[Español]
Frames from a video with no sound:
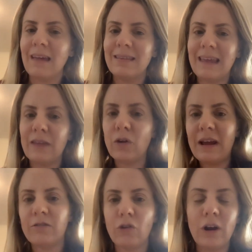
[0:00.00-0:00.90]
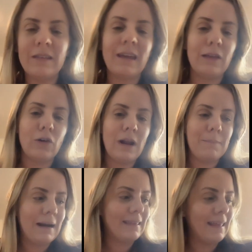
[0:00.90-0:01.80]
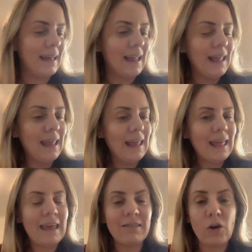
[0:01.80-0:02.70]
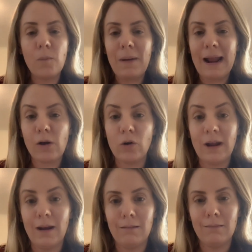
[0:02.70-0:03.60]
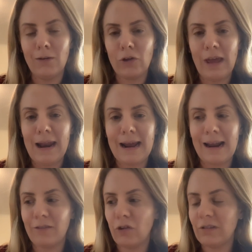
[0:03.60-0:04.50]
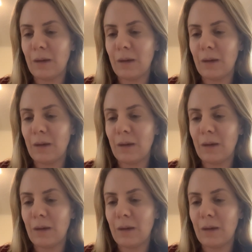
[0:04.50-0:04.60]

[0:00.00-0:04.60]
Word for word: entiendo la historia, entiendo la parte de que se compara con el, los días de la creación.